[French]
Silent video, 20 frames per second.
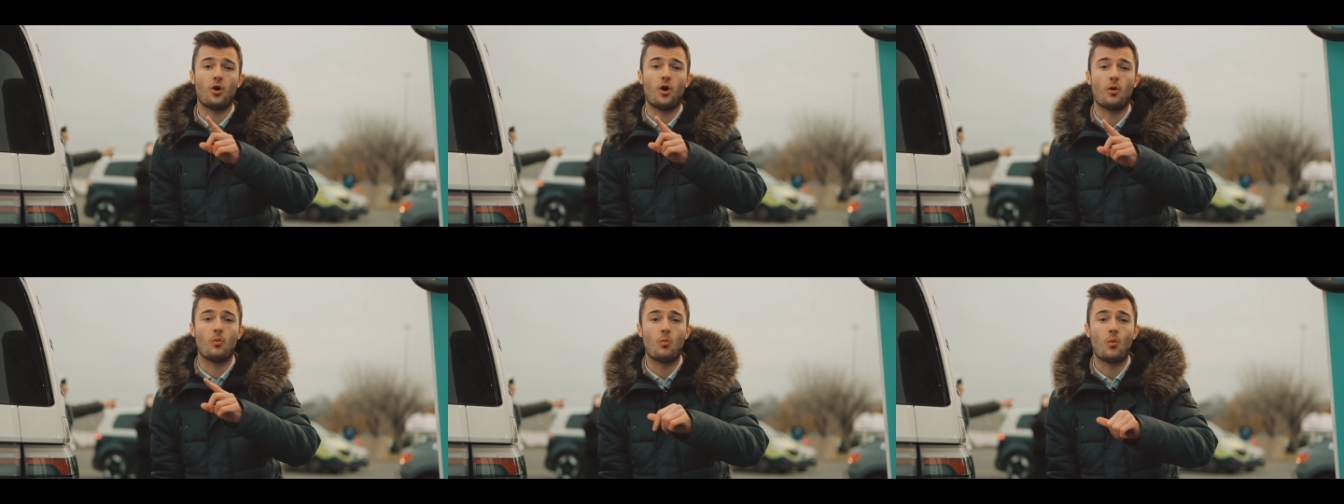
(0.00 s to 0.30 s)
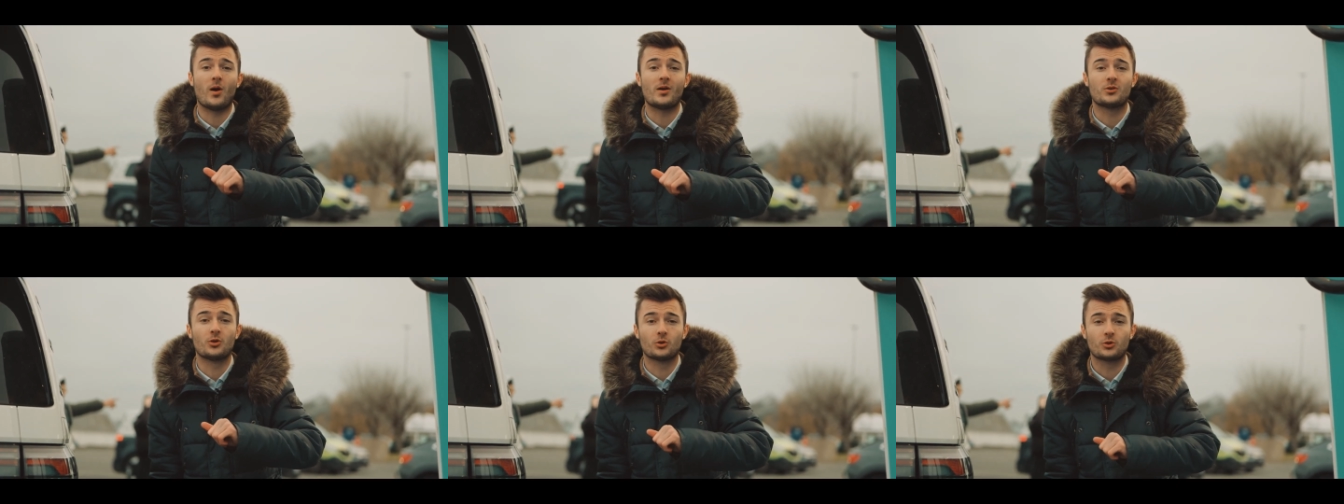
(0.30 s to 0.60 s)
en
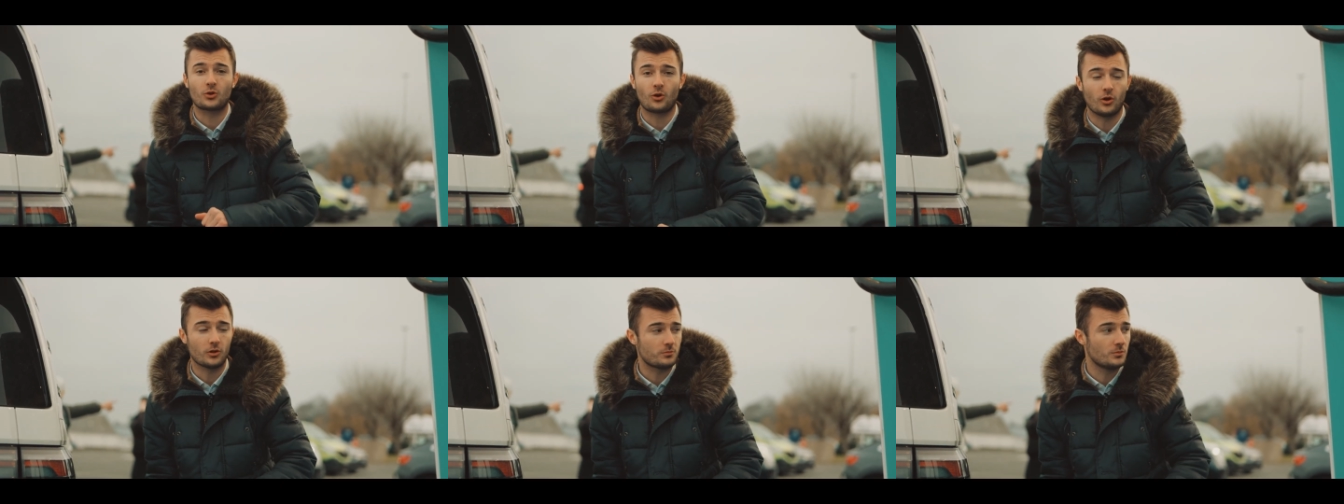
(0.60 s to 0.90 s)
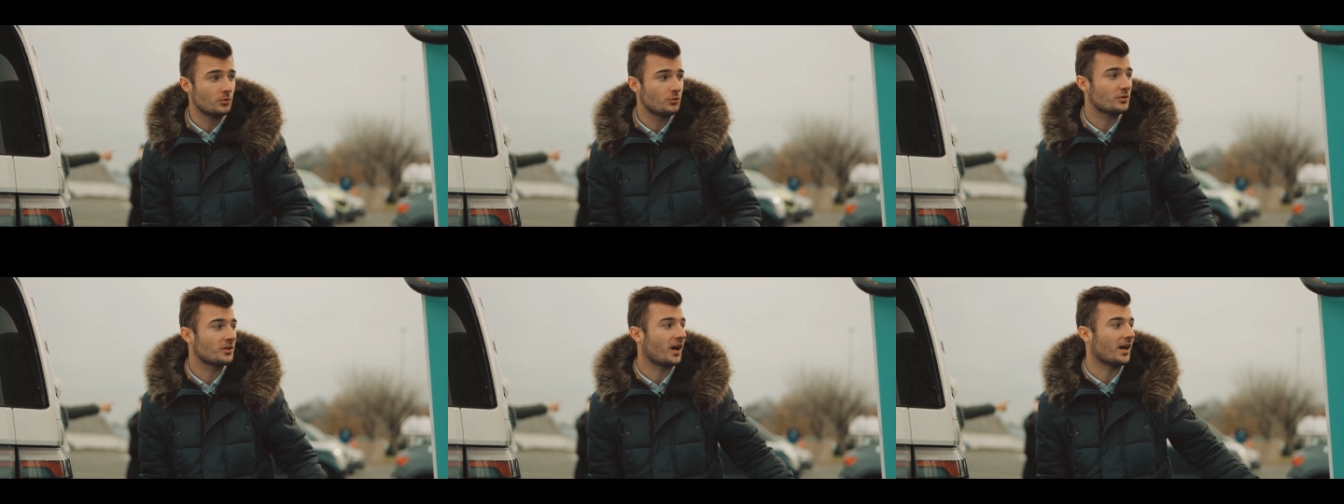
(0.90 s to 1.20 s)
moins de 30
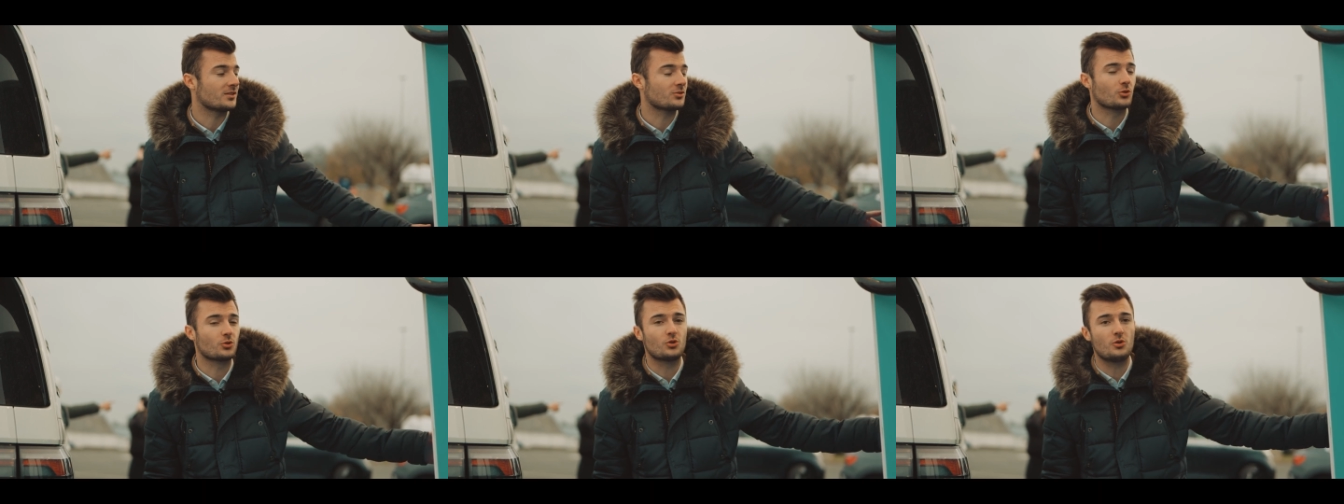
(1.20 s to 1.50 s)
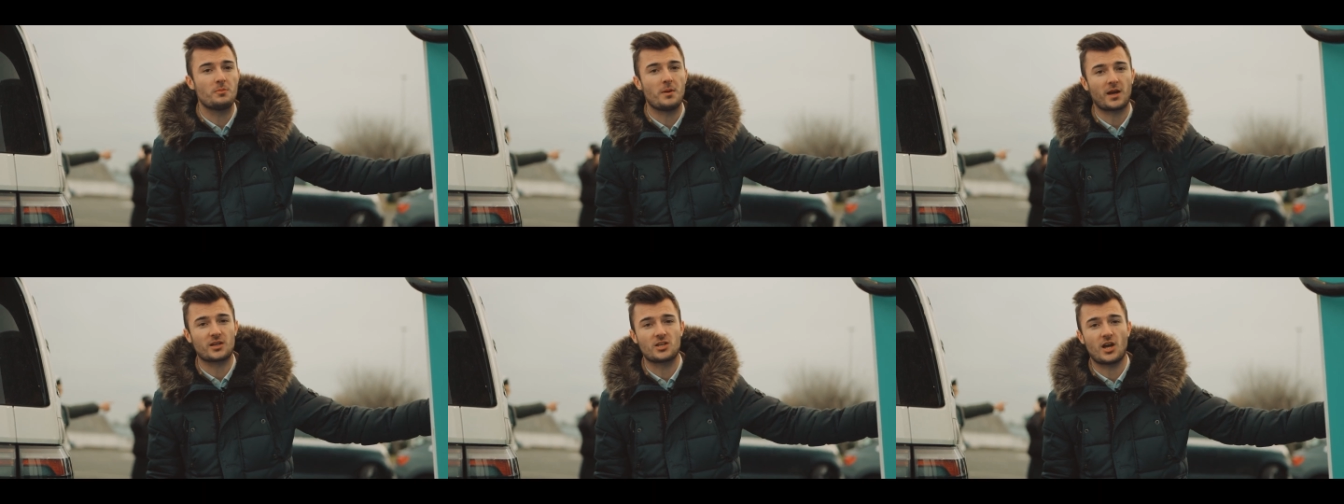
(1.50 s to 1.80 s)
minutes grâce au
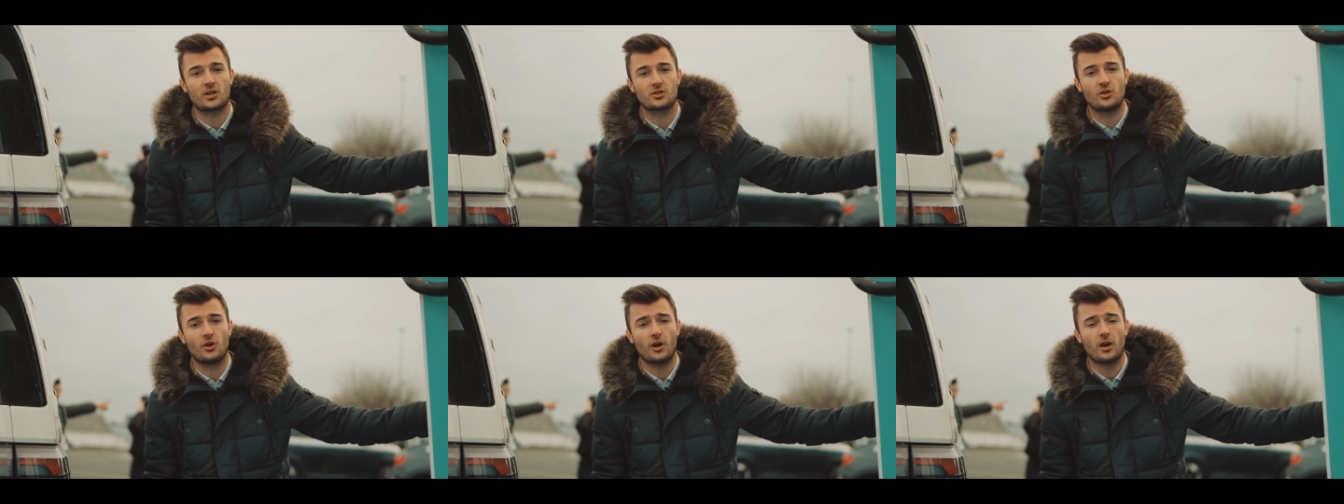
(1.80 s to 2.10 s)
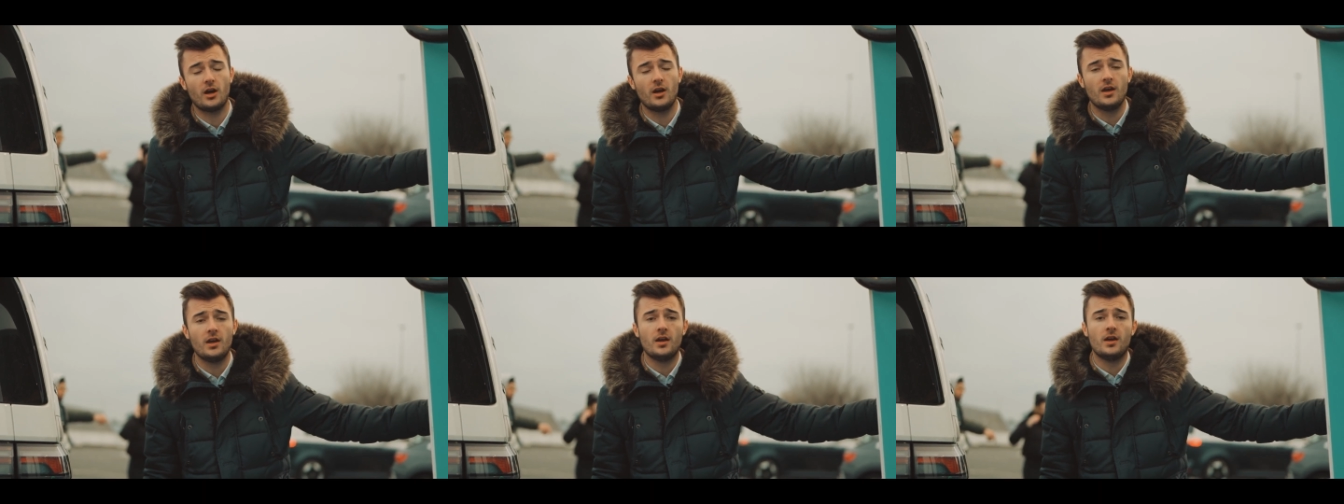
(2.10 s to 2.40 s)
superchargeur.